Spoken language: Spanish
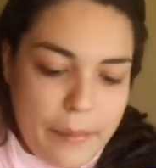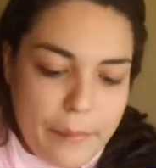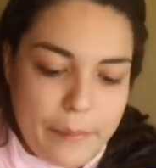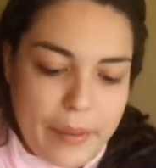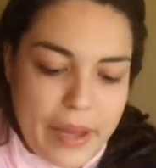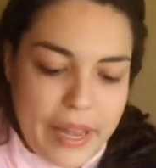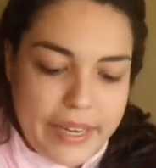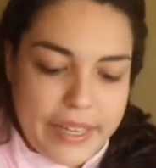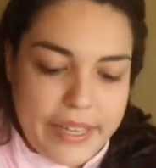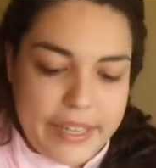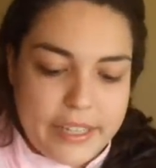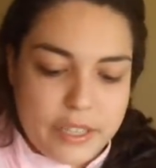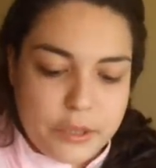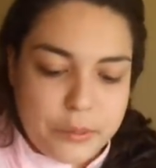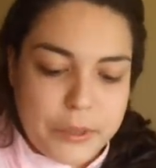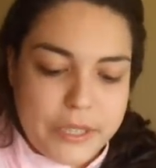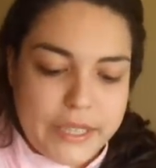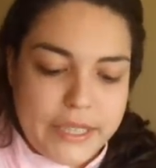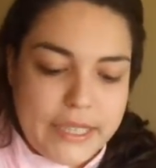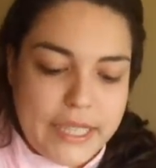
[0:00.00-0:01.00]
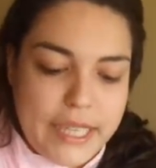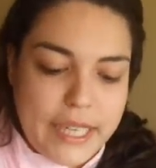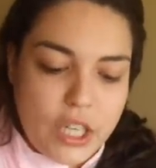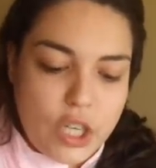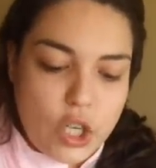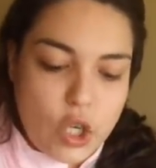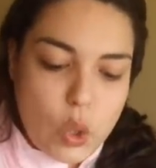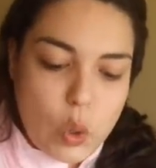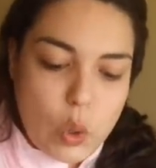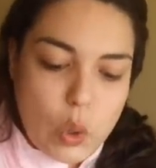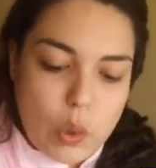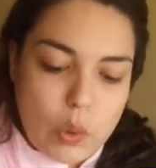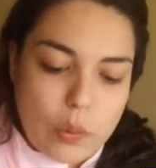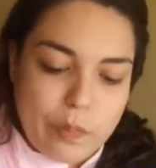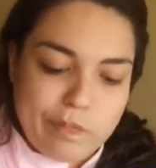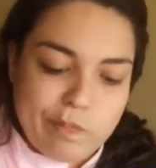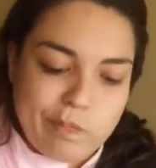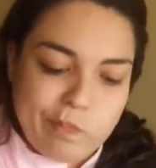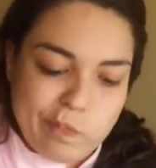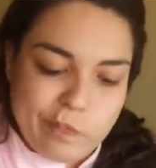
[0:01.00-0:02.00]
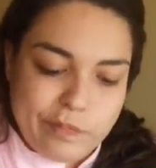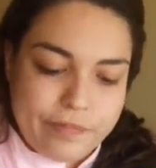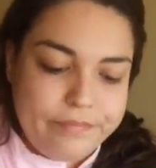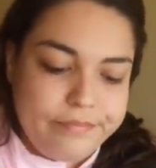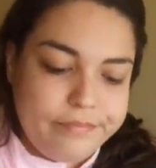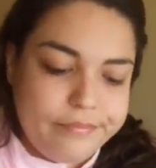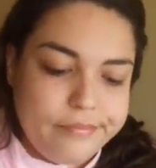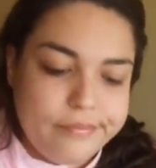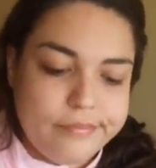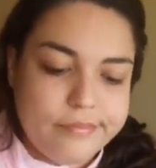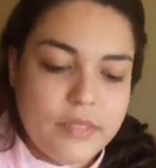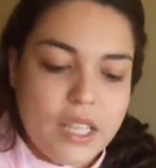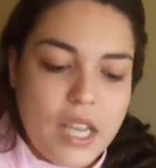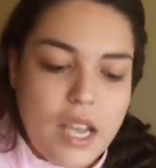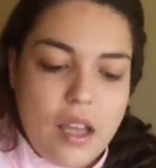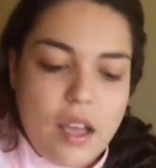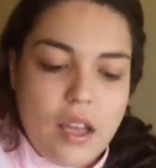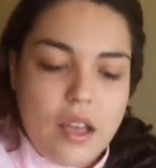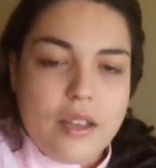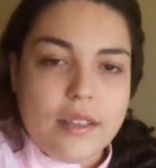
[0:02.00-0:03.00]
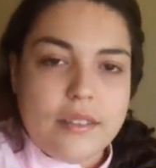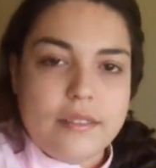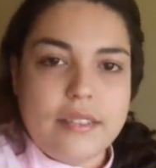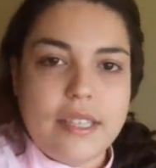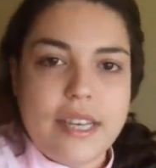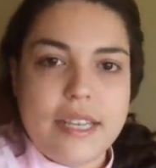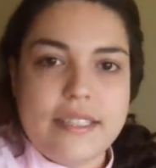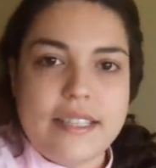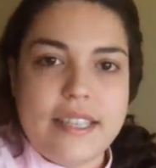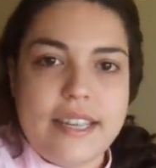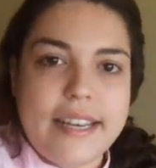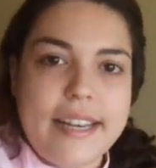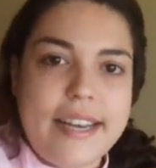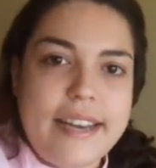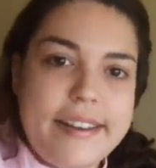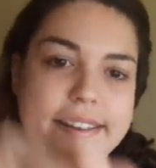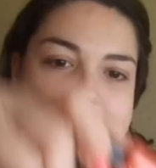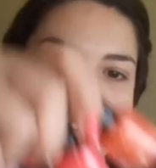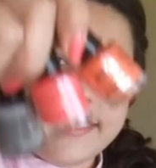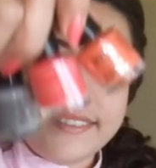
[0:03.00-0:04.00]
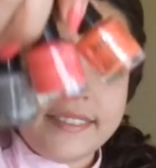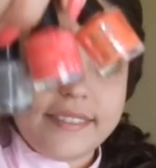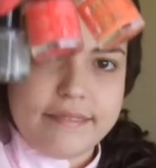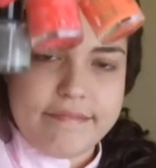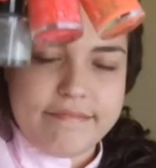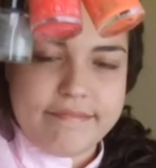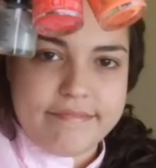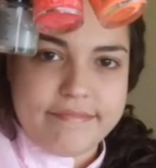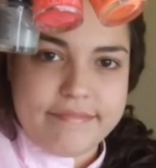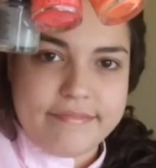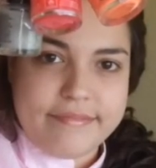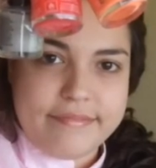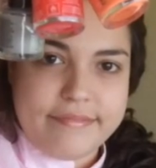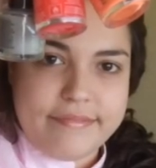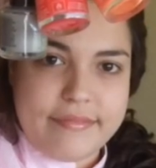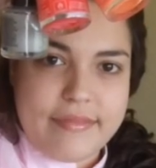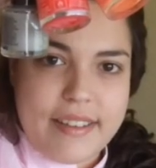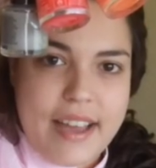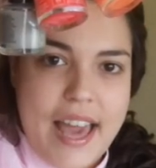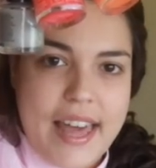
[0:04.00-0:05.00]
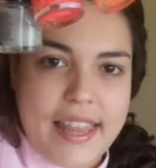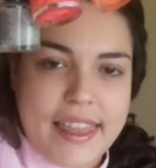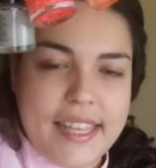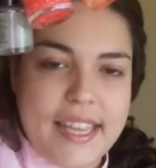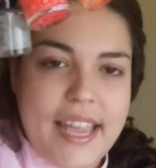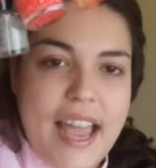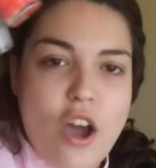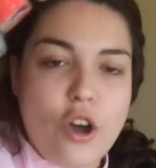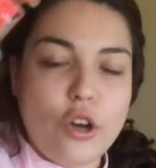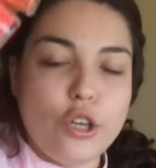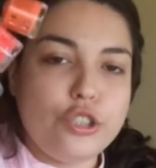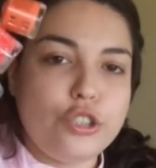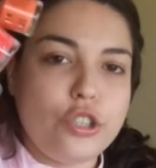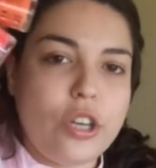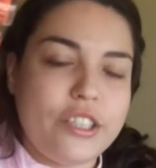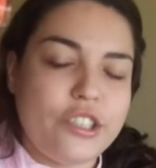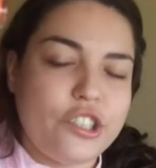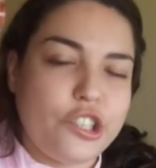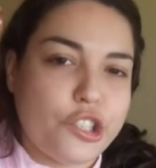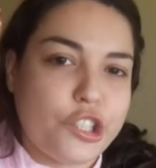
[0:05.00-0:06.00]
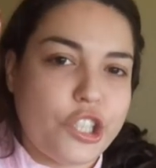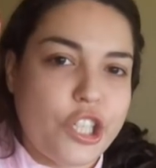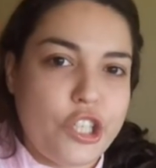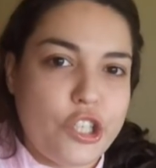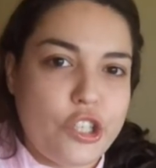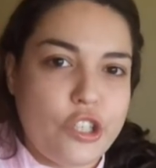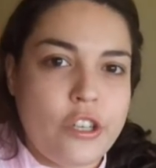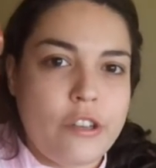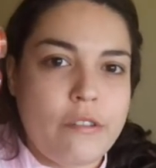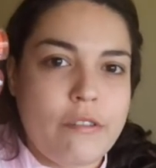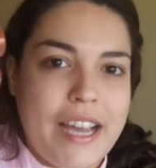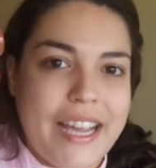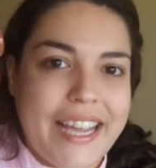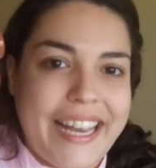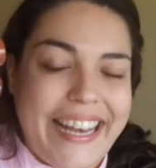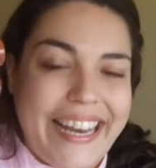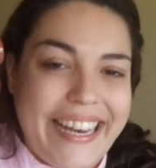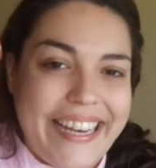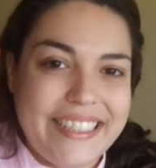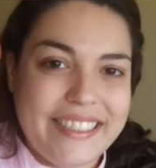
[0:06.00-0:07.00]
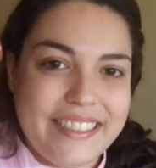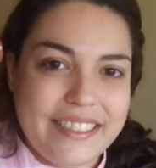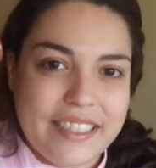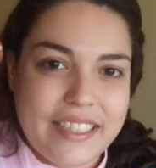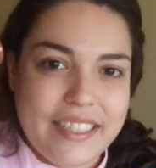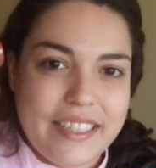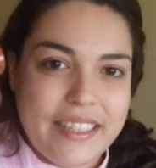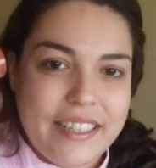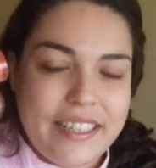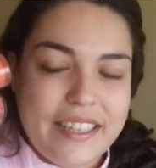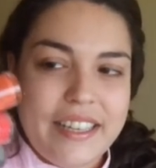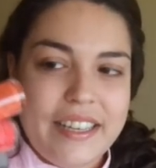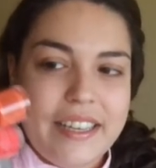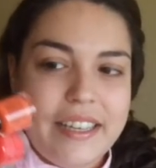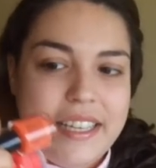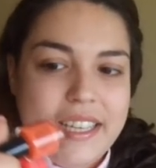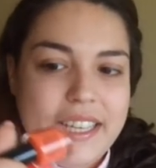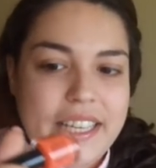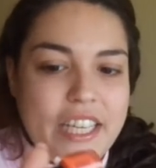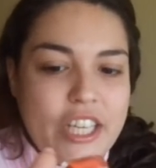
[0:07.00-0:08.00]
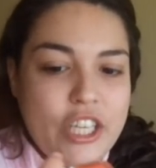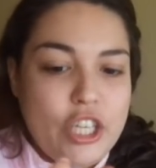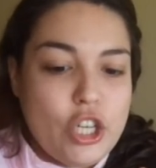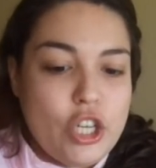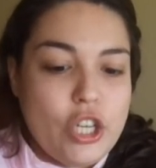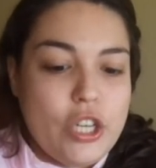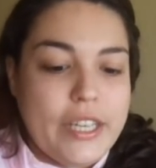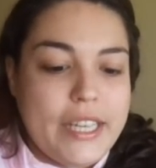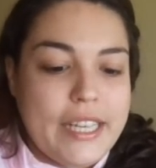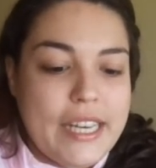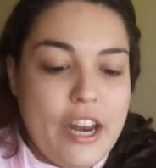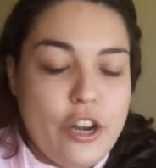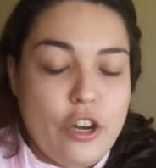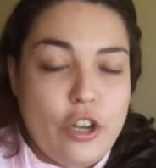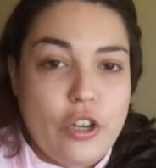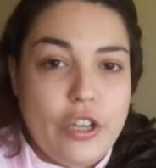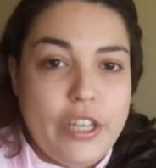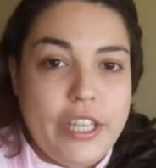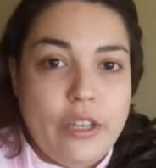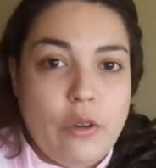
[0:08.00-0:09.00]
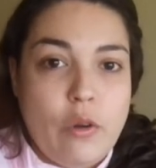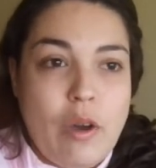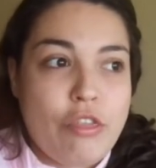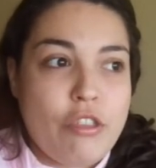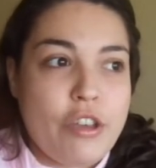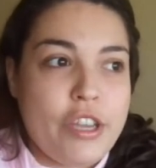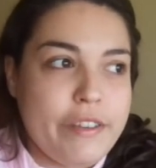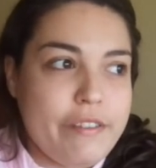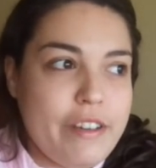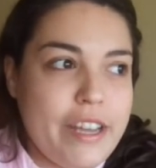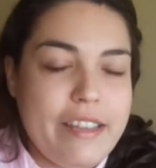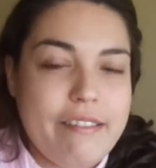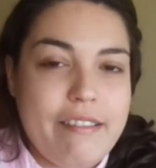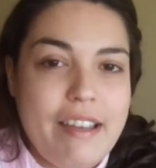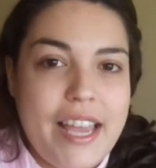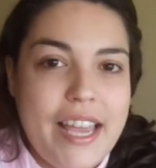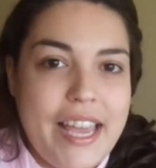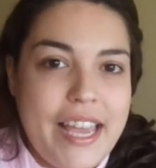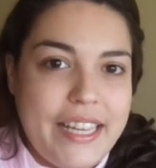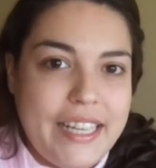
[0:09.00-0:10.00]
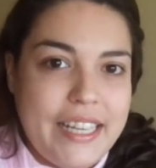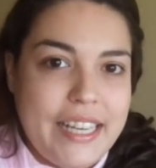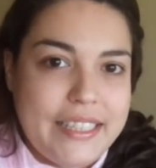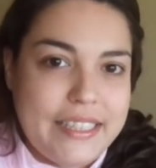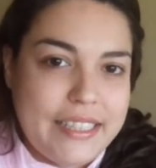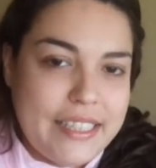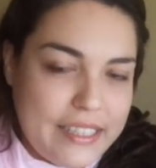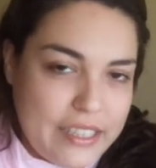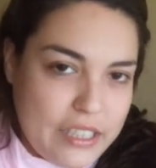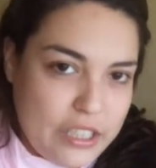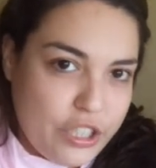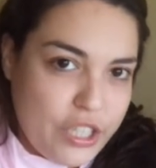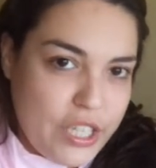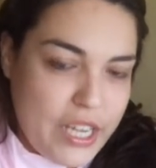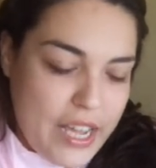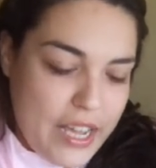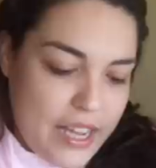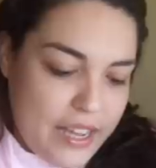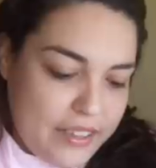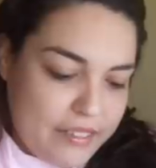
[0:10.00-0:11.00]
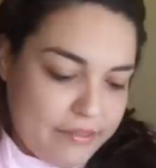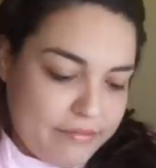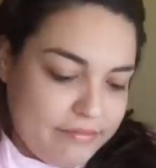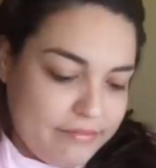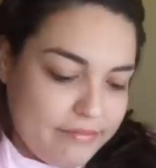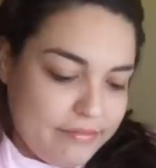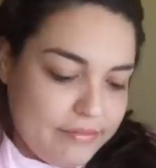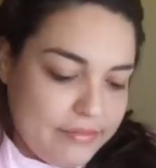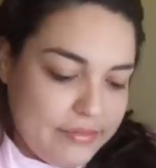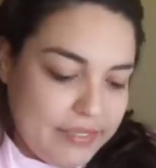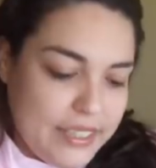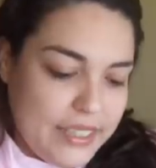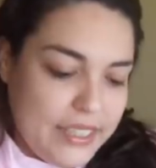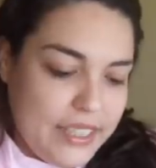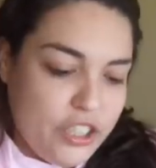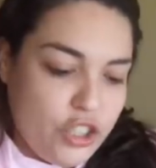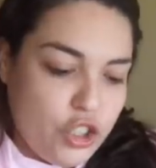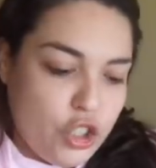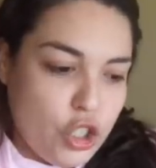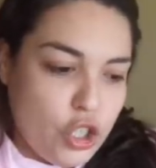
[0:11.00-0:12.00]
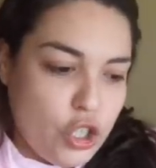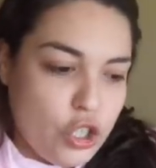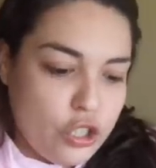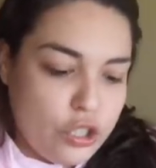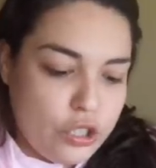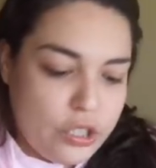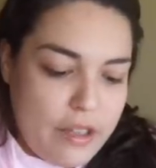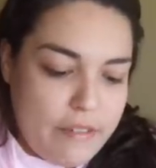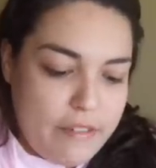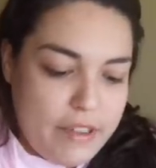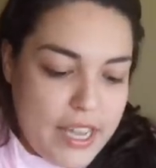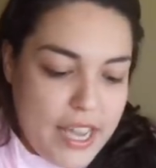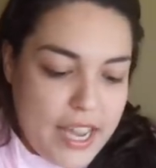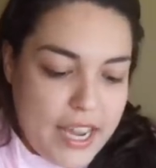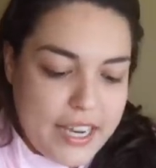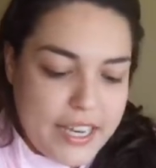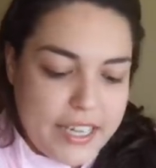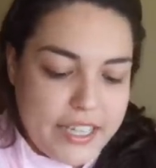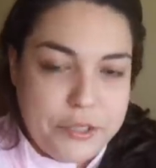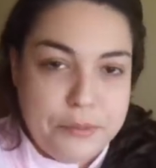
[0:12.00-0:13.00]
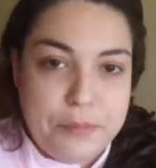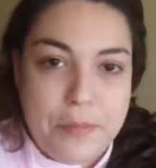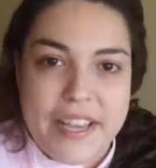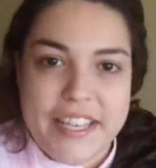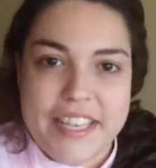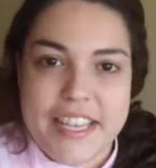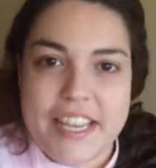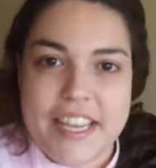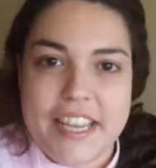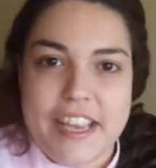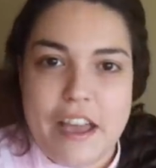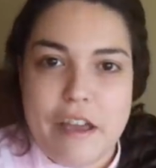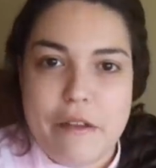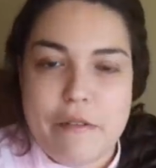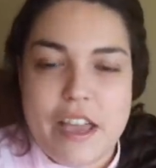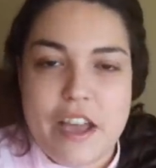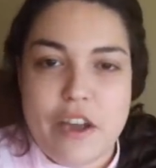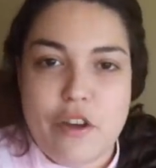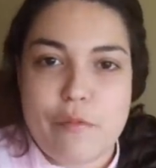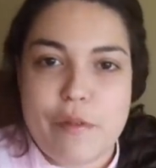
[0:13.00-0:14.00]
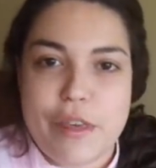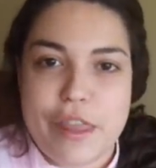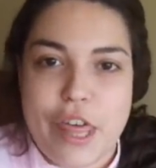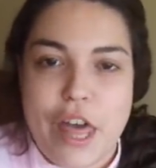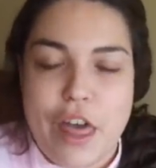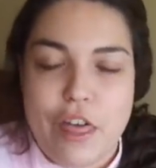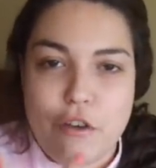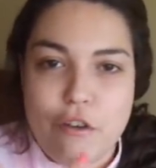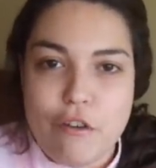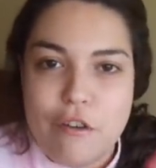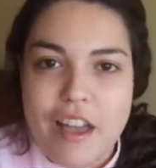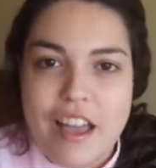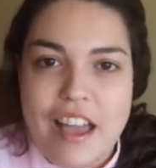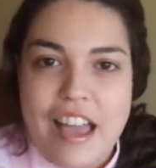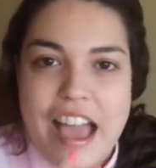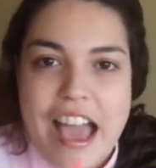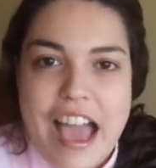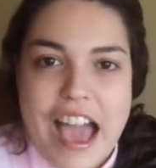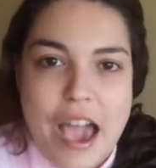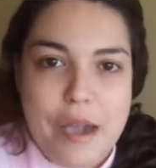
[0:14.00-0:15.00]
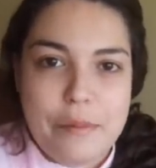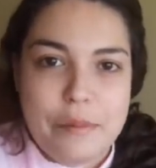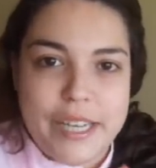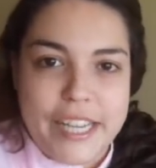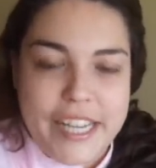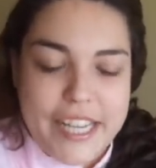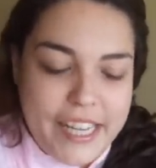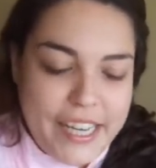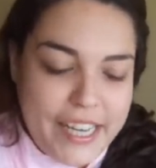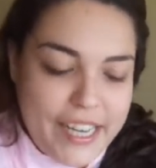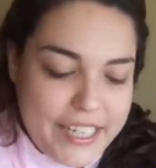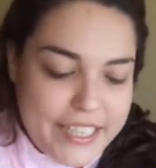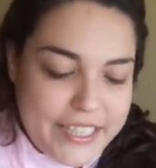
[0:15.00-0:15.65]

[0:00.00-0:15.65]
Vale, y después tengo mm, mm, tres de Claire's. Hacía ocho años que yo no iba a Claire's. Y y claro, y cuando iba, iba a Inglaterra, o sea, y yo no sabía que en España ya había comenzado a abrir